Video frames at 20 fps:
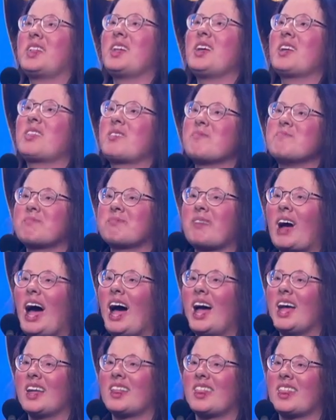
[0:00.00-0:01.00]
diesen
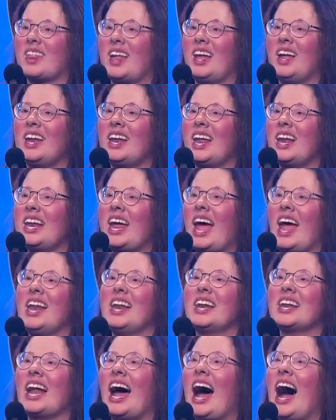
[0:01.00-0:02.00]
Preis in den
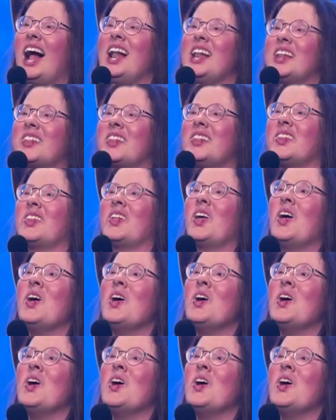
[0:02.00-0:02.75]
Händen halten